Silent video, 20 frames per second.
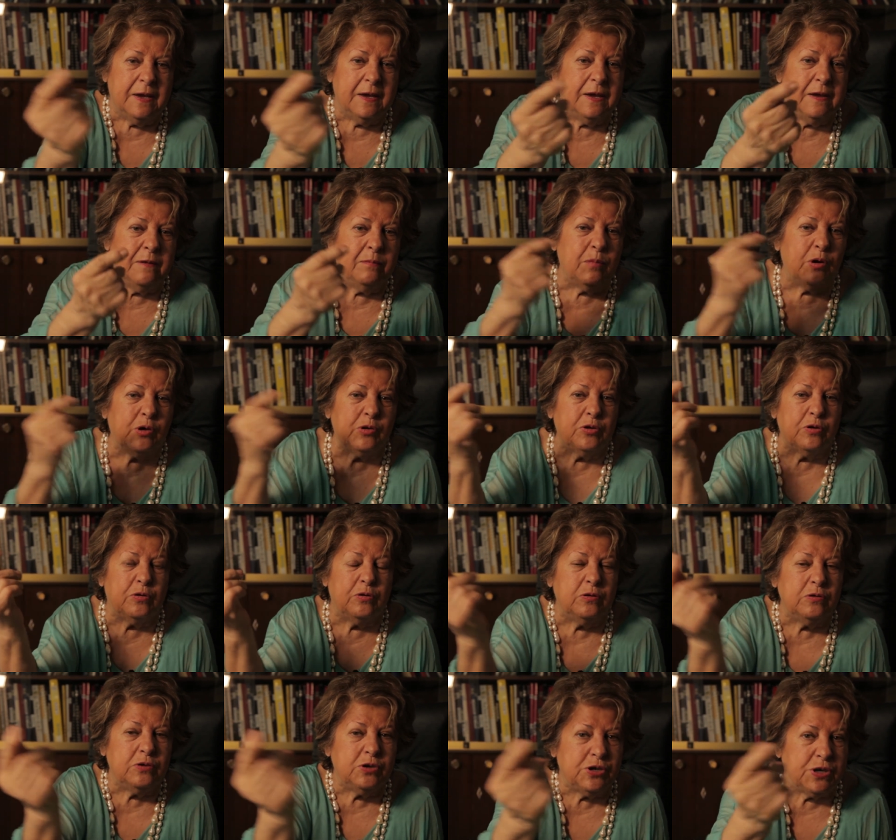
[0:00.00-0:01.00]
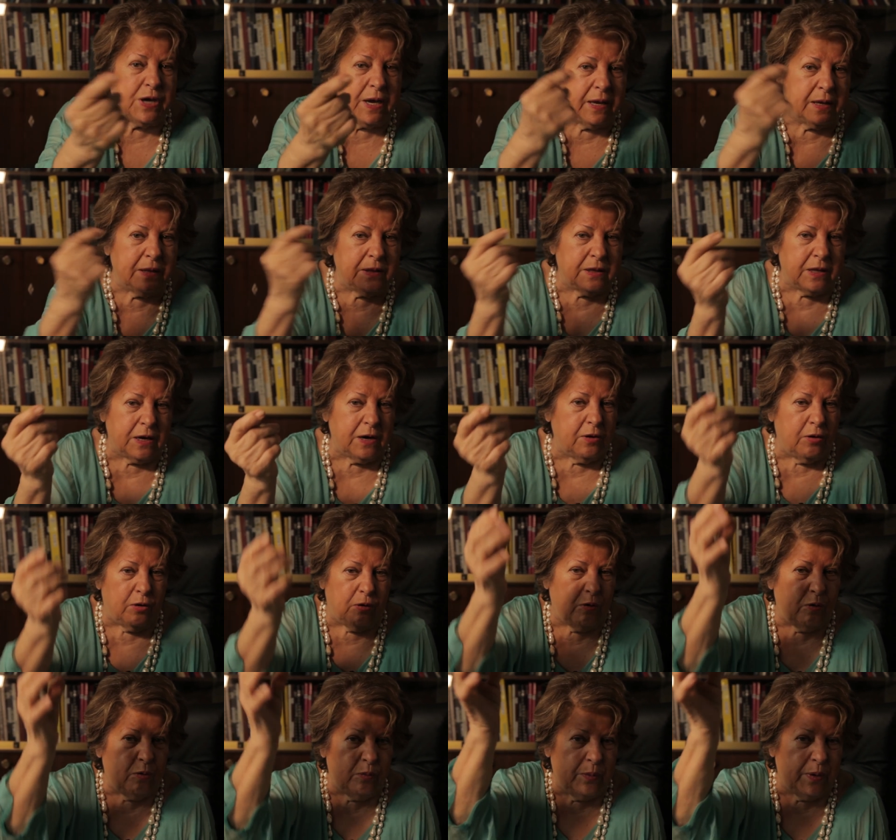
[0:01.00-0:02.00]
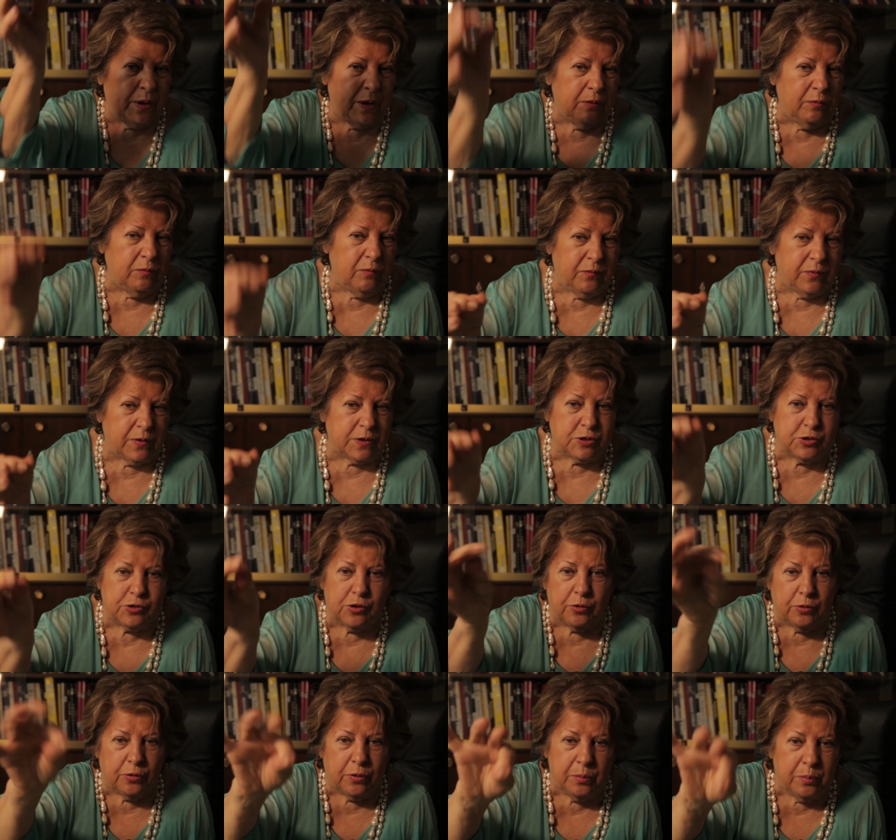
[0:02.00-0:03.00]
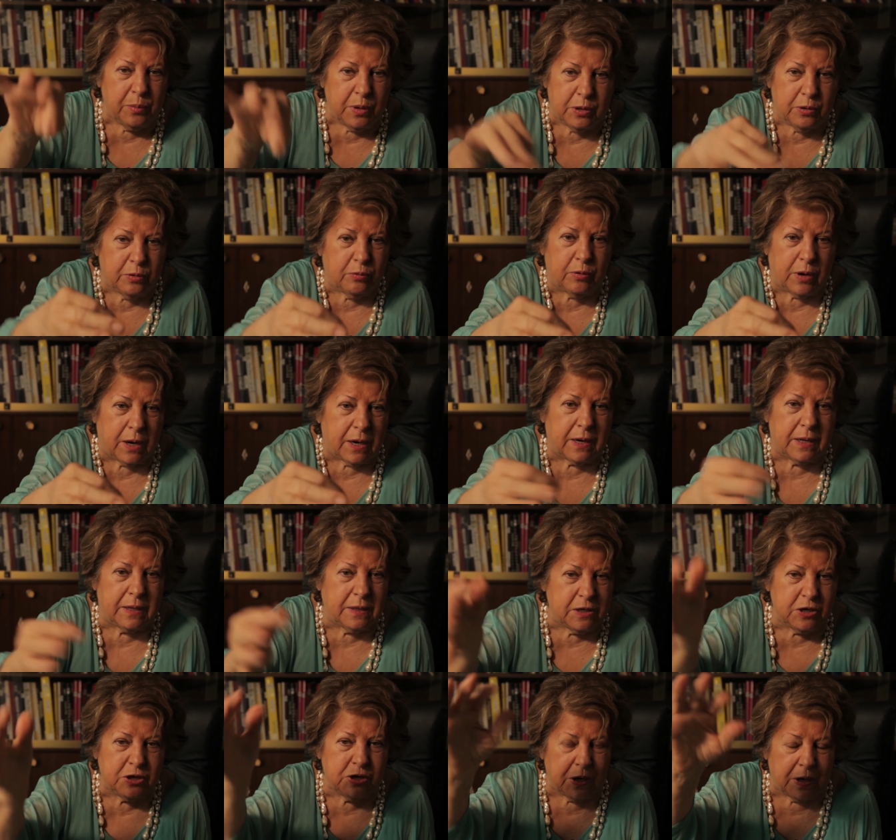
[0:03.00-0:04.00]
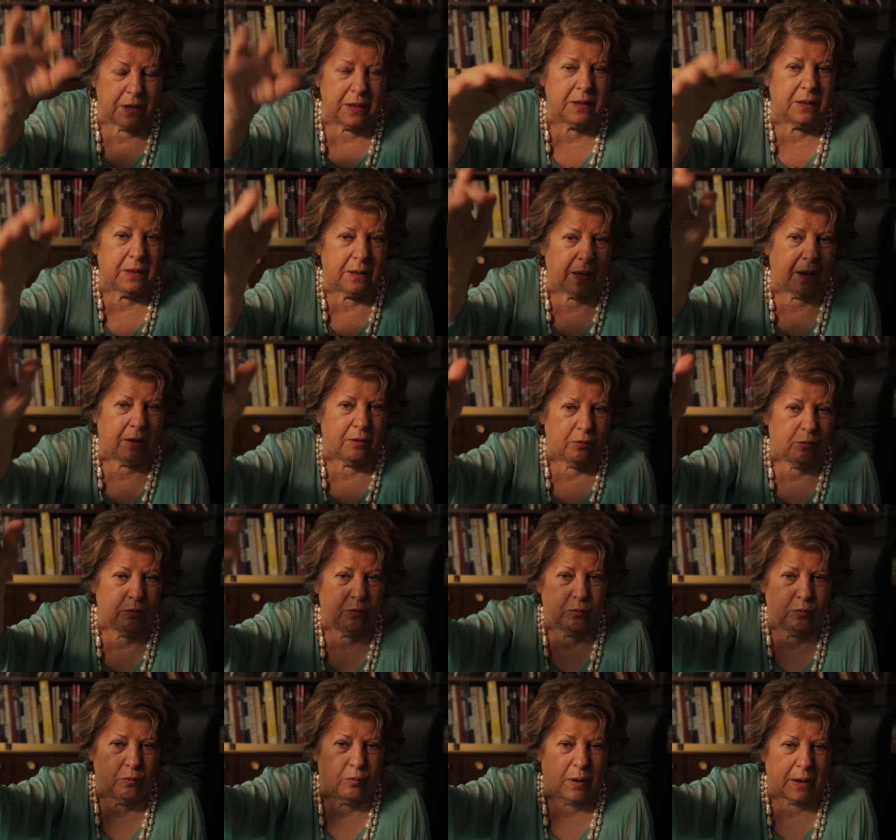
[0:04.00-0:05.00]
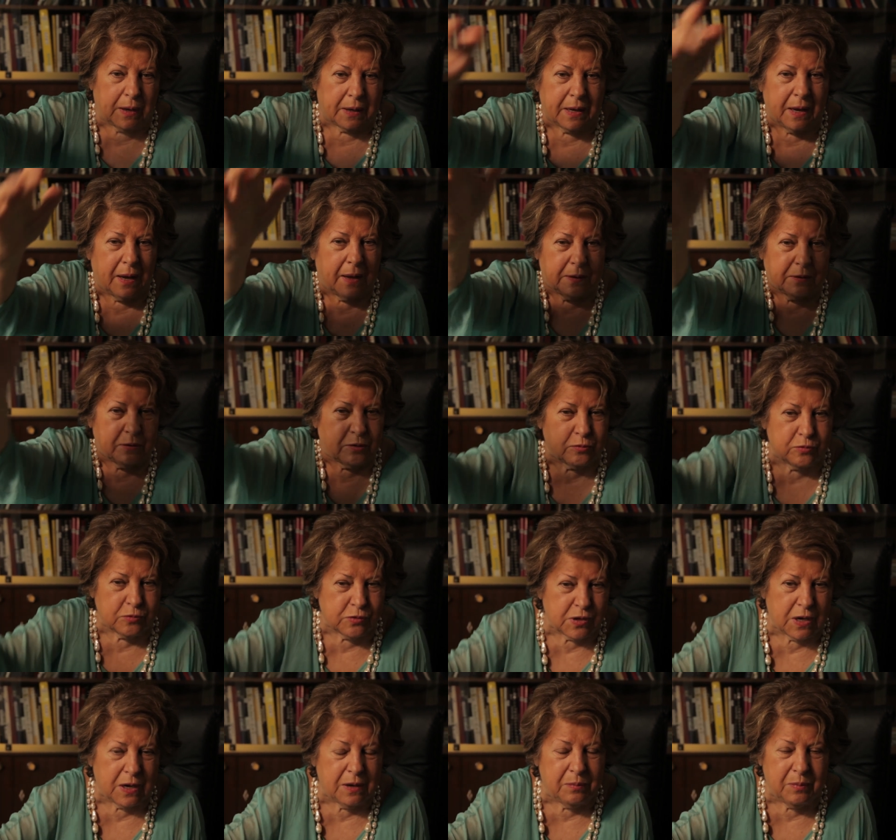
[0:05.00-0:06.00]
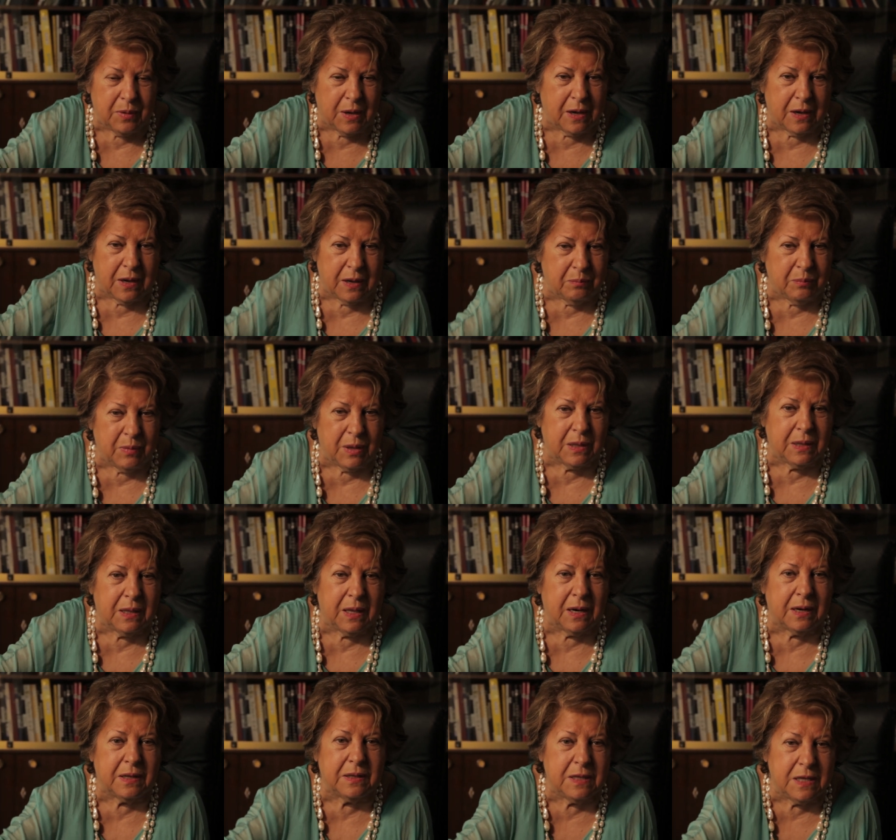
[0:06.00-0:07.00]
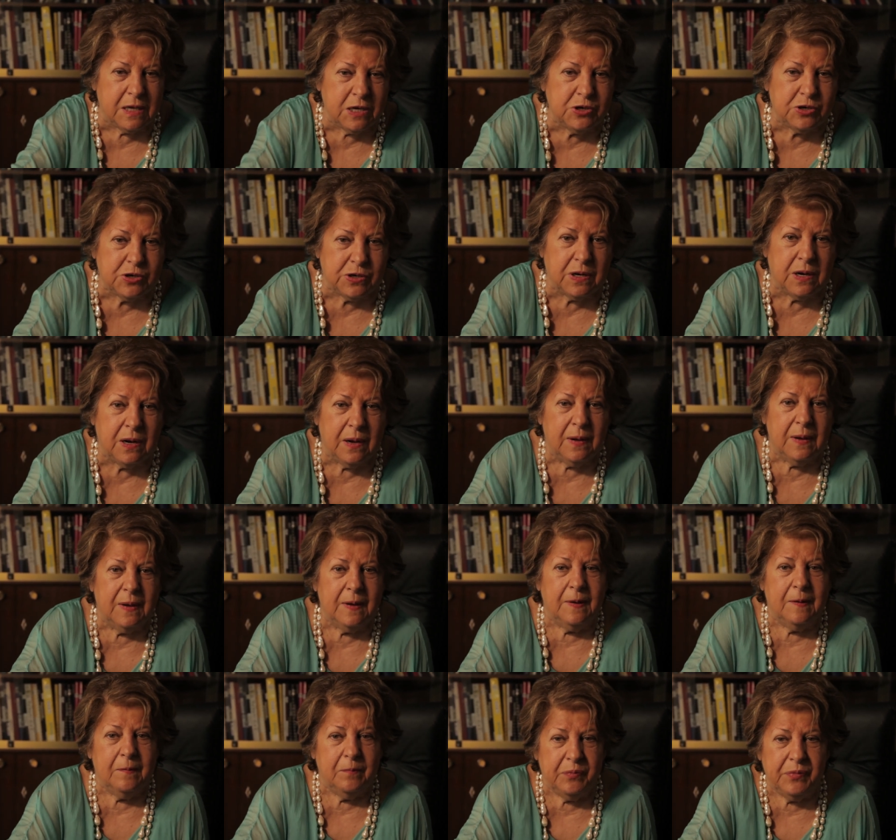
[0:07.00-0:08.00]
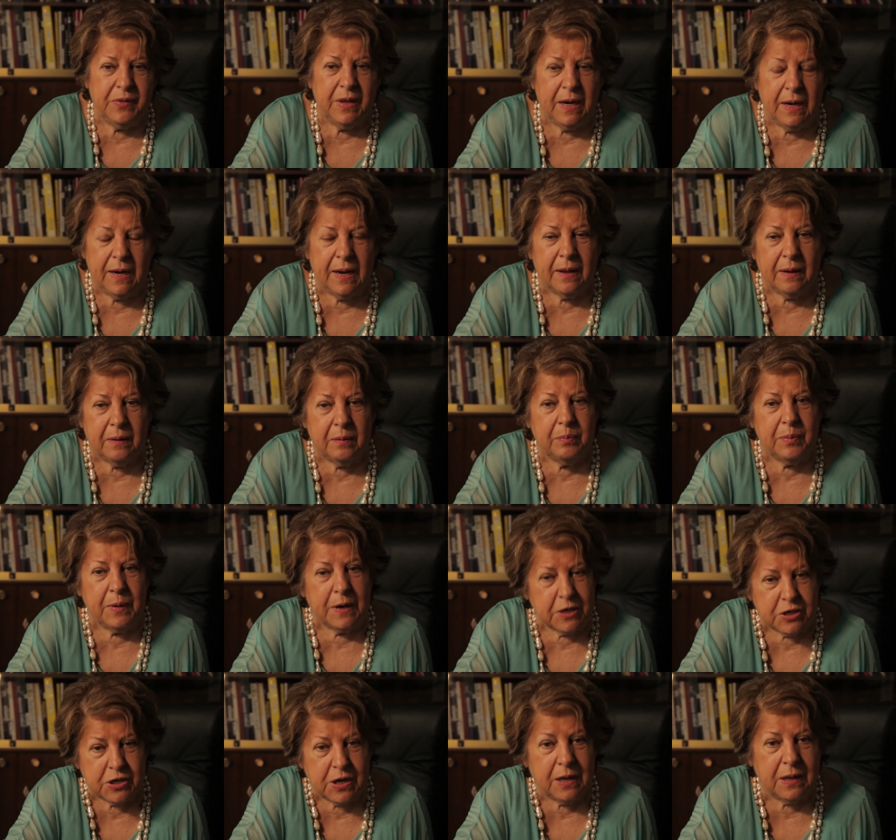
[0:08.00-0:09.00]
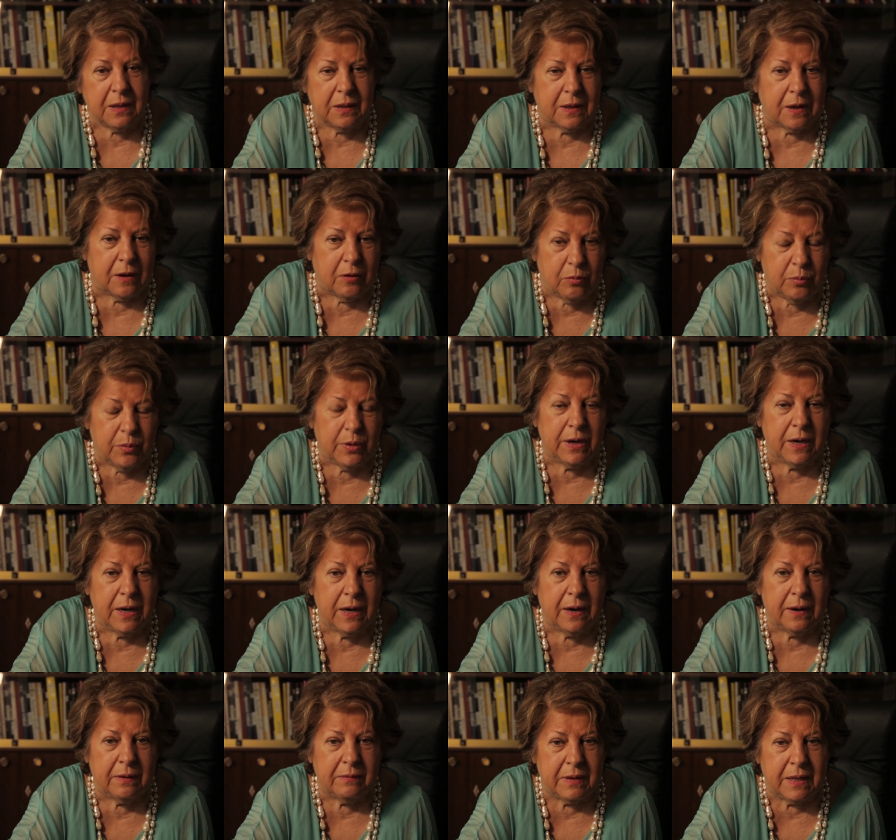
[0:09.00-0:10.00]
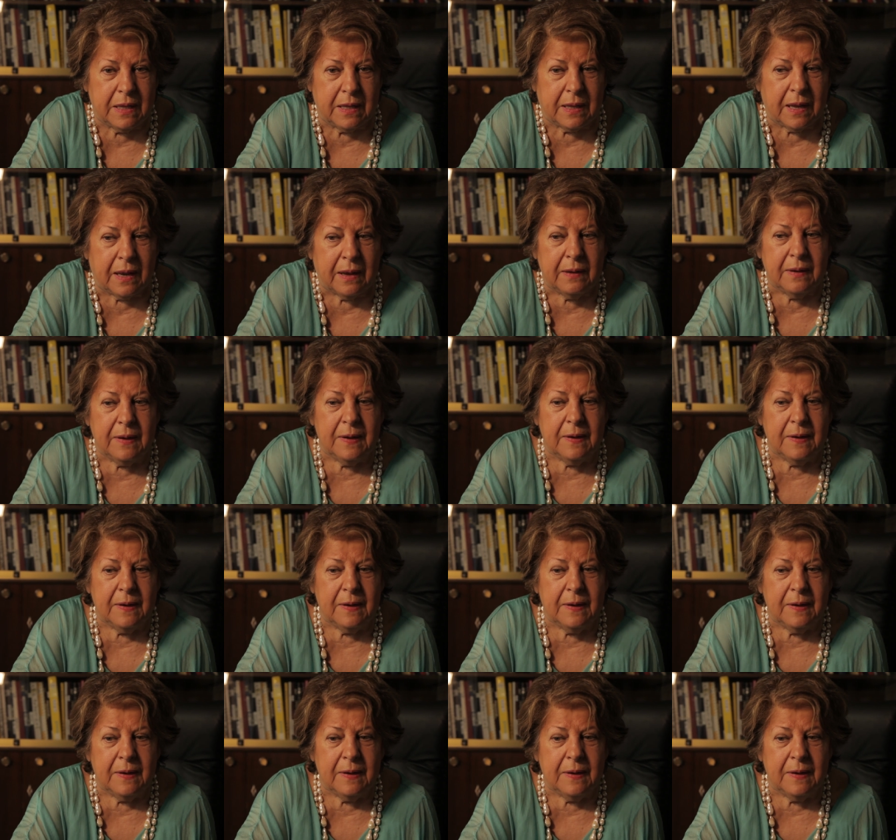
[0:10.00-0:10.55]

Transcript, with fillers: in modo concentrico come un fagiolo che mette una radicetta o qualche altro seme che mette radici nella placenta come nella vita.